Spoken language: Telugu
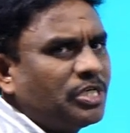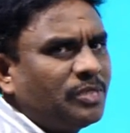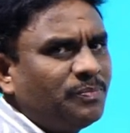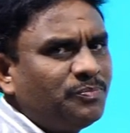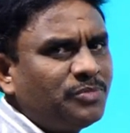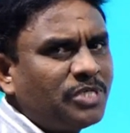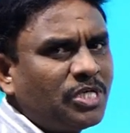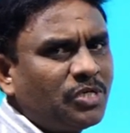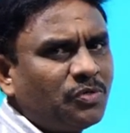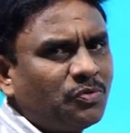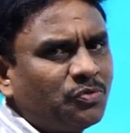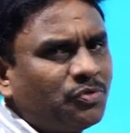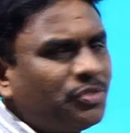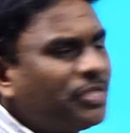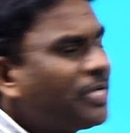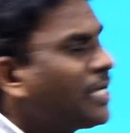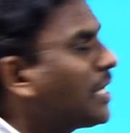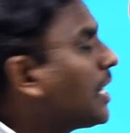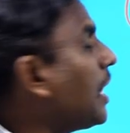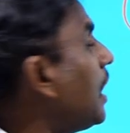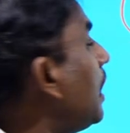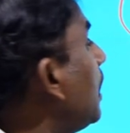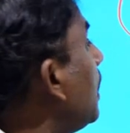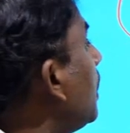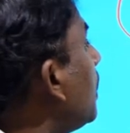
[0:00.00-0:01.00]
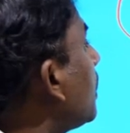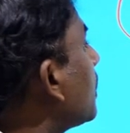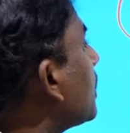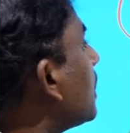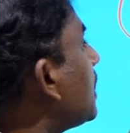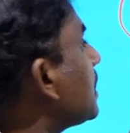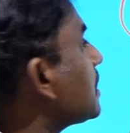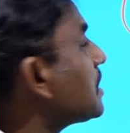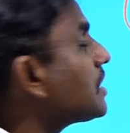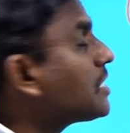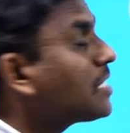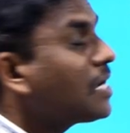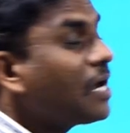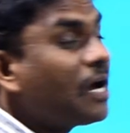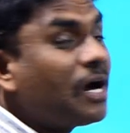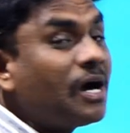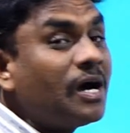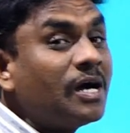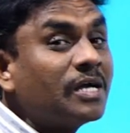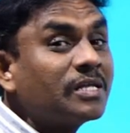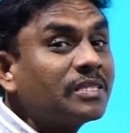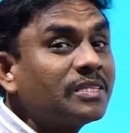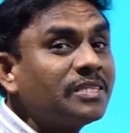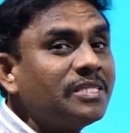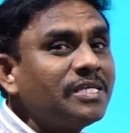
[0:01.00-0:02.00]
చేయడం జరుగుతుంది ఇక్కడ రాష్ట్ర
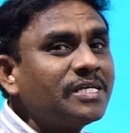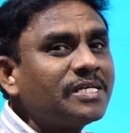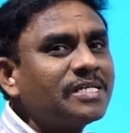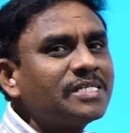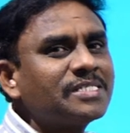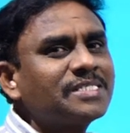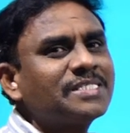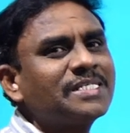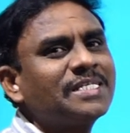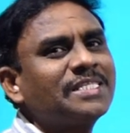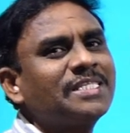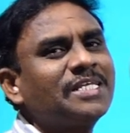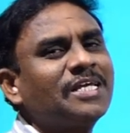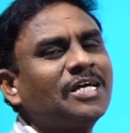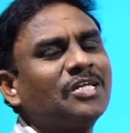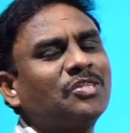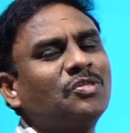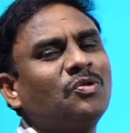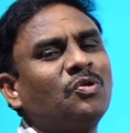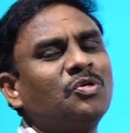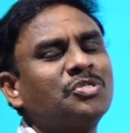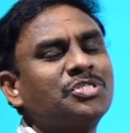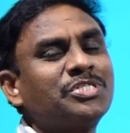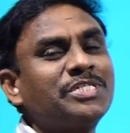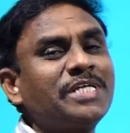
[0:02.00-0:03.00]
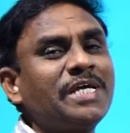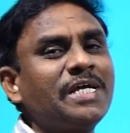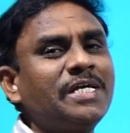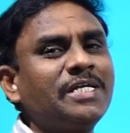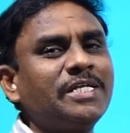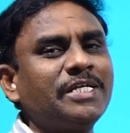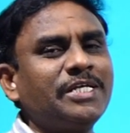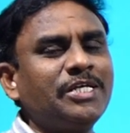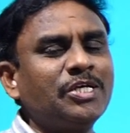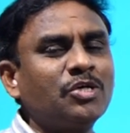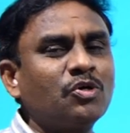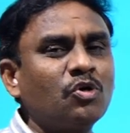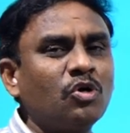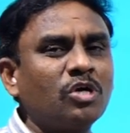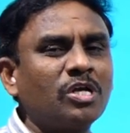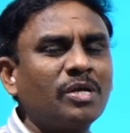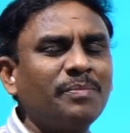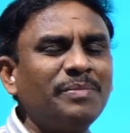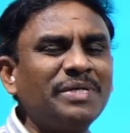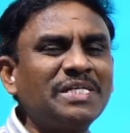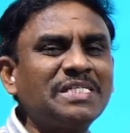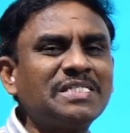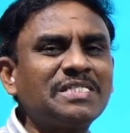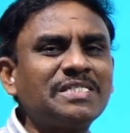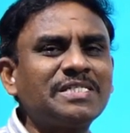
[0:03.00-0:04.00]
ఆర్థిక స్థితిగతులు స్టేట్
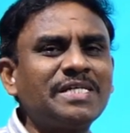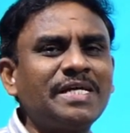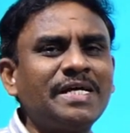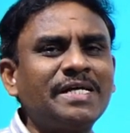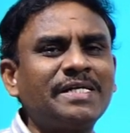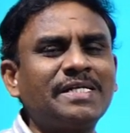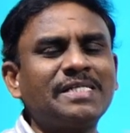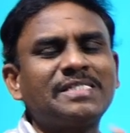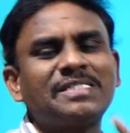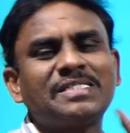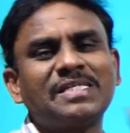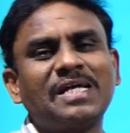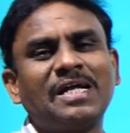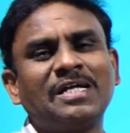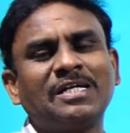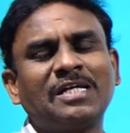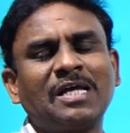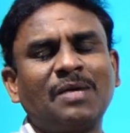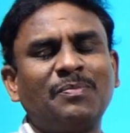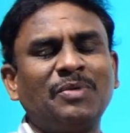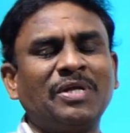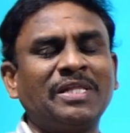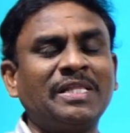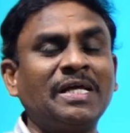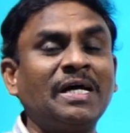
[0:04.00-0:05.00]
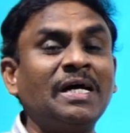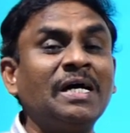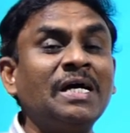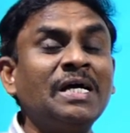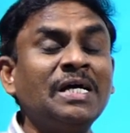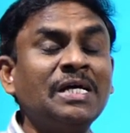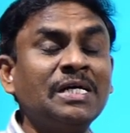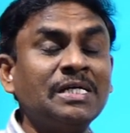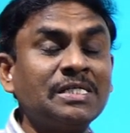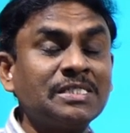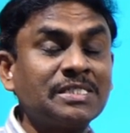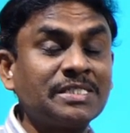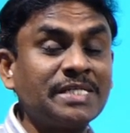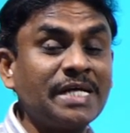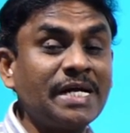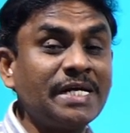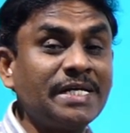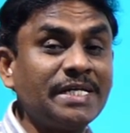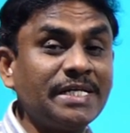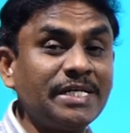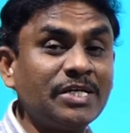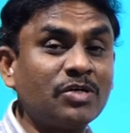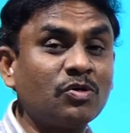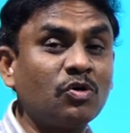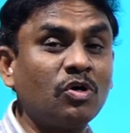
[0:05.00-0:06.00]
ఎకనామిక్ స్టేటస్ అంటాము లేదా
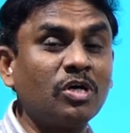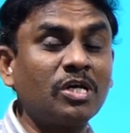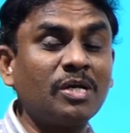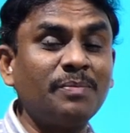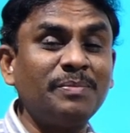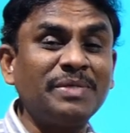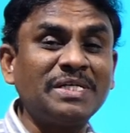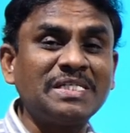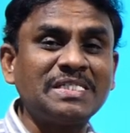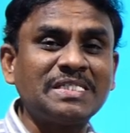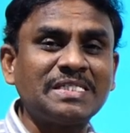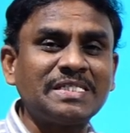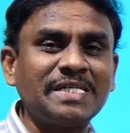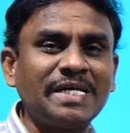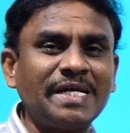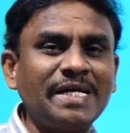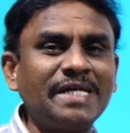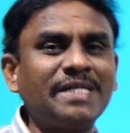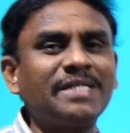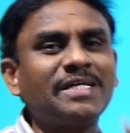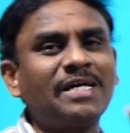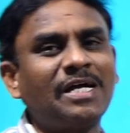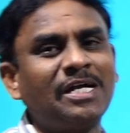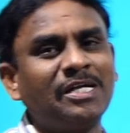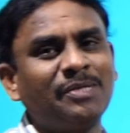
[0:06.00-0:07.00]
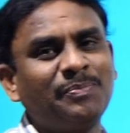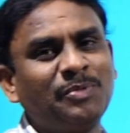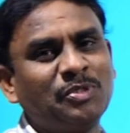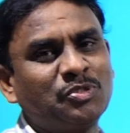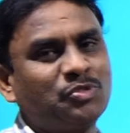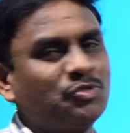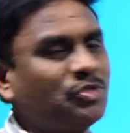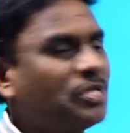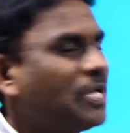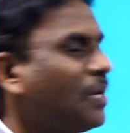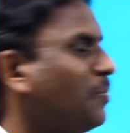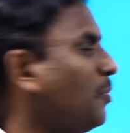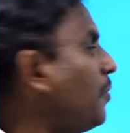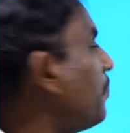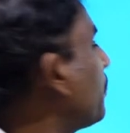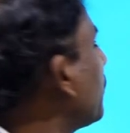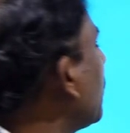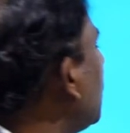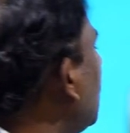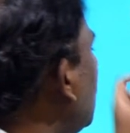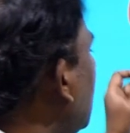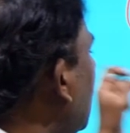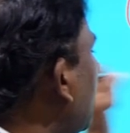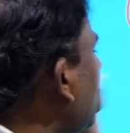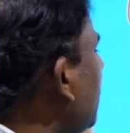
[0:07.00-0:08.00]
స్టేట్ ఎకనామిక్ స్టేట్ అని పిలుస్తుంటాము
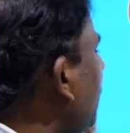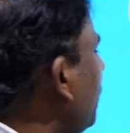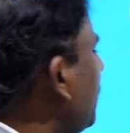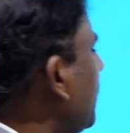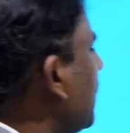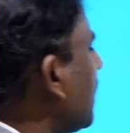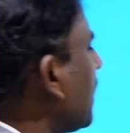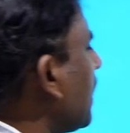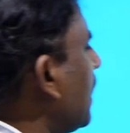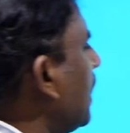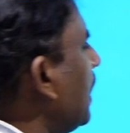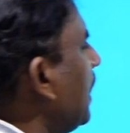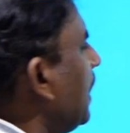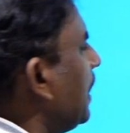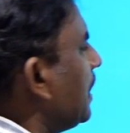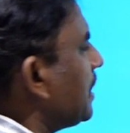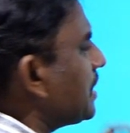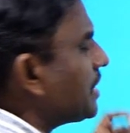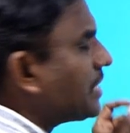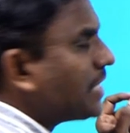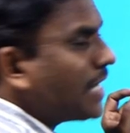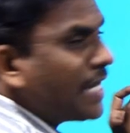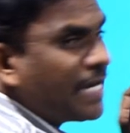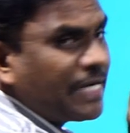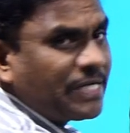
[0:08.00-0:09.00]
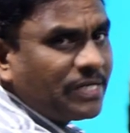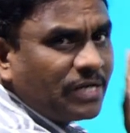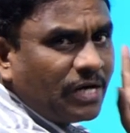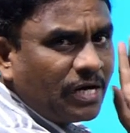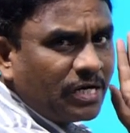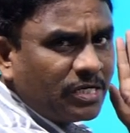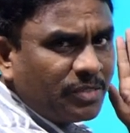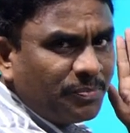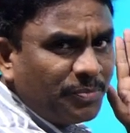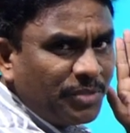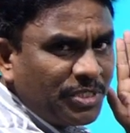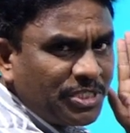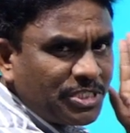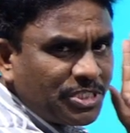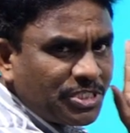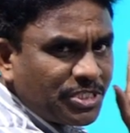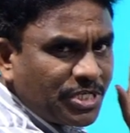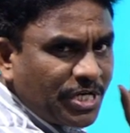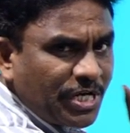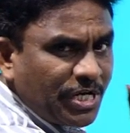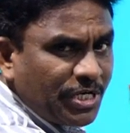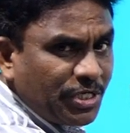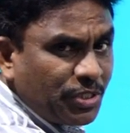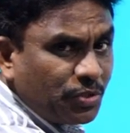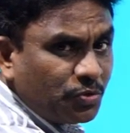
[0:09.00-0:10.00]
అదేవిధంగా స్టేట్
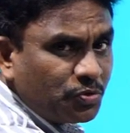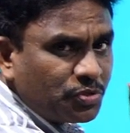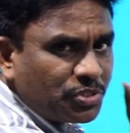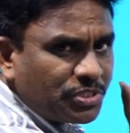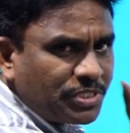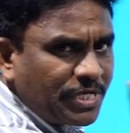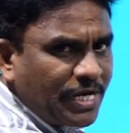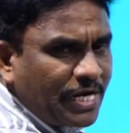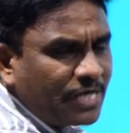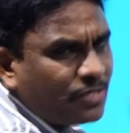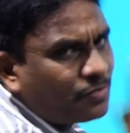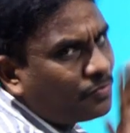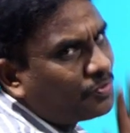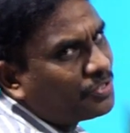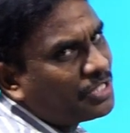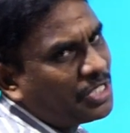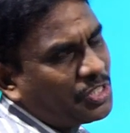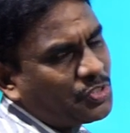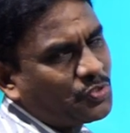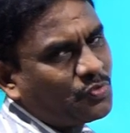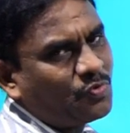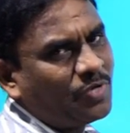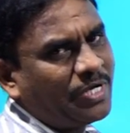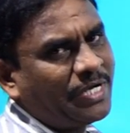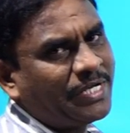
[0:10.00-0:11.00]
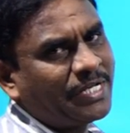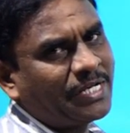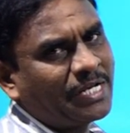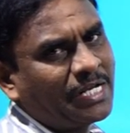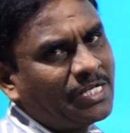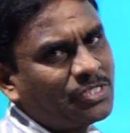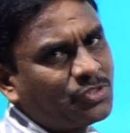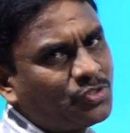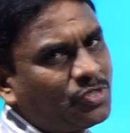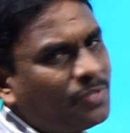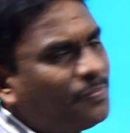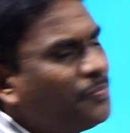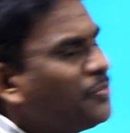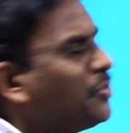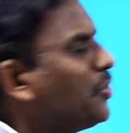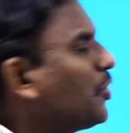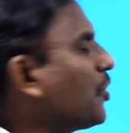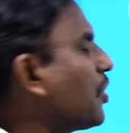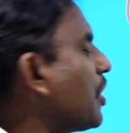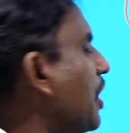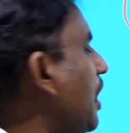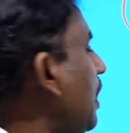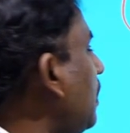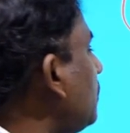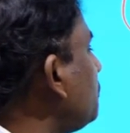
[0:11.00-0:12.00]
అడ్మినిస్ట్రేటివ్ స్టేట్ కూడా తెలుసుకోవాలంటే రాష్ట్రం
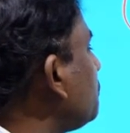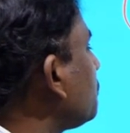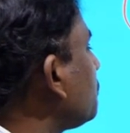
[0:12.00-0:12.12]
యొక్క